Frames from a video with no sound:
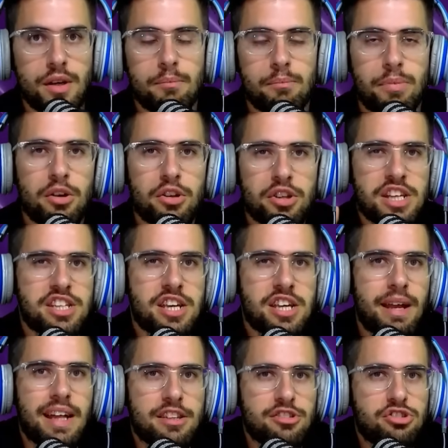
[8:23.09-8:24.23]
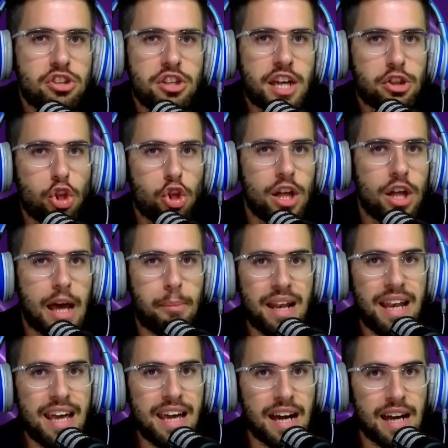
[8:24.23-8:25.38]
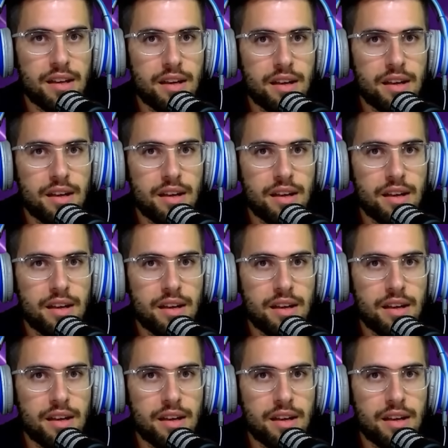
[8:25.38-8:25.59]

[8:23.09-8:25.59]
Pero ¿no te llama la atención de que todas las peleas